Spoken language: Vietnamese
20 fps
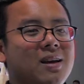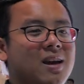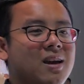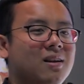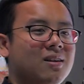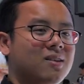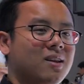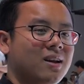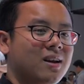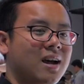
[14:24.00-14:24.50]
nghĩ
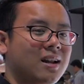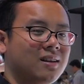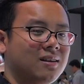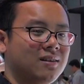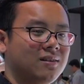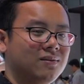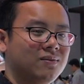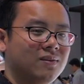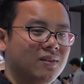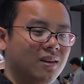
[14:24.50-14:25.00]
nó sẽ đắt
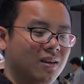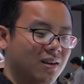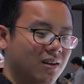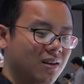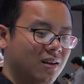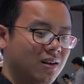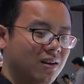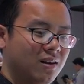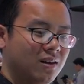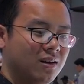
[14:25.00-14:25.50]

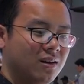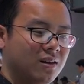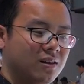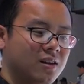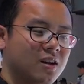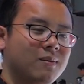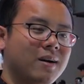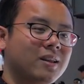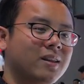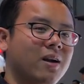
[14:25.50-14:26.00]

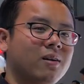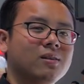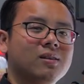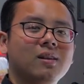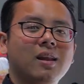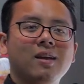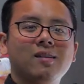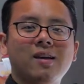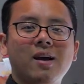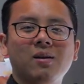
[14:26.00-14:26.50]
nhưng mà theo
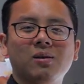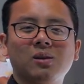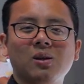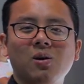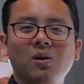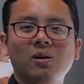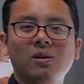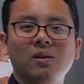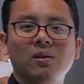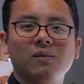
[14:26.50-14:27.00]
đánh giá của
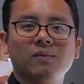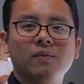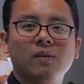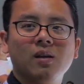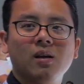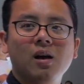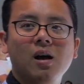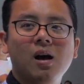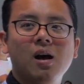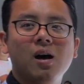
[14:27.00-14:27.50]
tôi thì
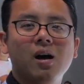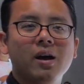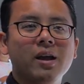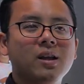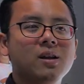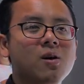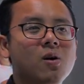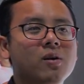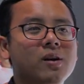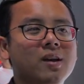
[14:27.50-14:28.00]
ở
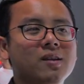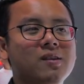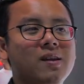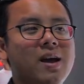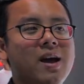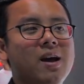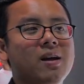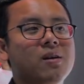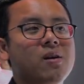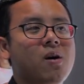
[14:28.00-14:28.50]

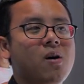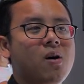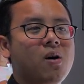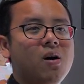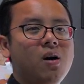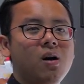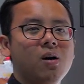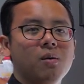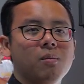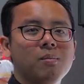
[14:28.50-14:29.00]
Indonesia
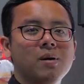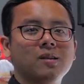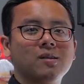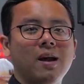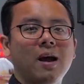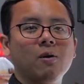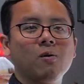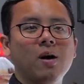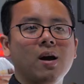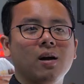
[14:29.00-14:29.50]
nó ở mức
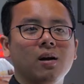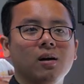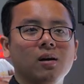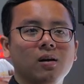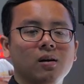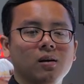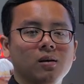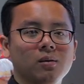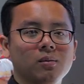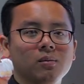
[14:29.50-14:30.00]
giá khoảng
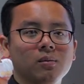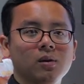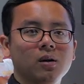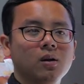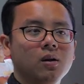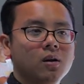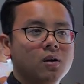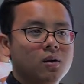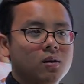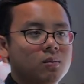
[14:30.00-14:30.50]

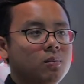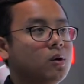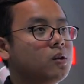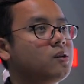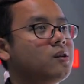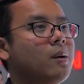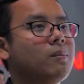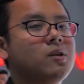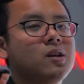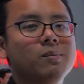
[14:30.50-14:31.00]

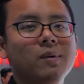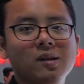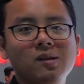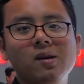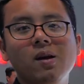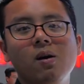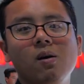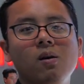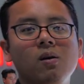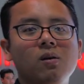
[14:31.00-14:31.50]
190
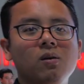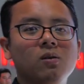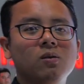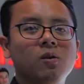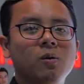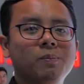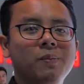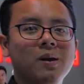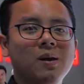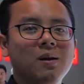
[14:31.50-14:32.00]
triệu
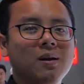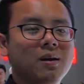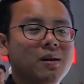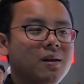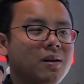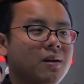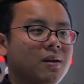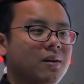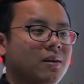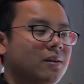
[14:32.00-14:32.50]
rupee
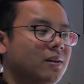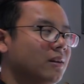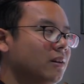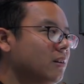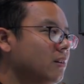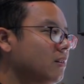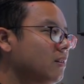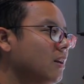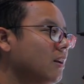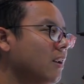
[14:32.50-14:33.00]

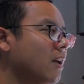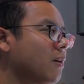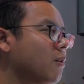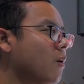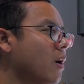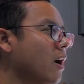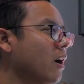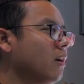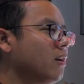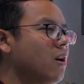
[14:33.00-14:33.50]
tức là
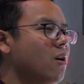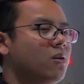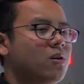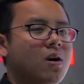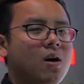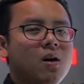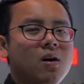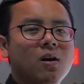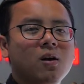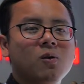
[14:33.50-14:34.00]
khoảng đâu
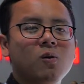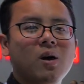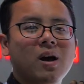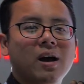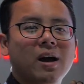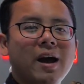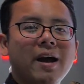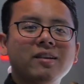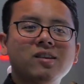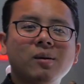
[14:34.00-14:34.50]
đó là
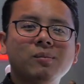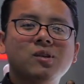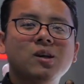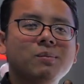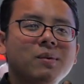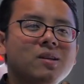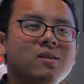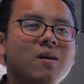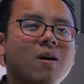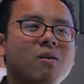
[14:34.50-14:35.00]
khoảng
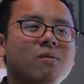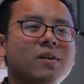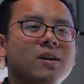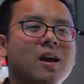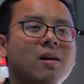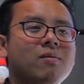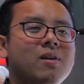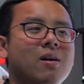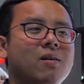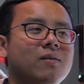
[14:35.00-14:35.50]
290 triệu Việt
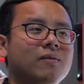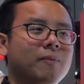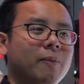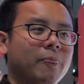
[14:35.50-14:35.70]
Nam đồng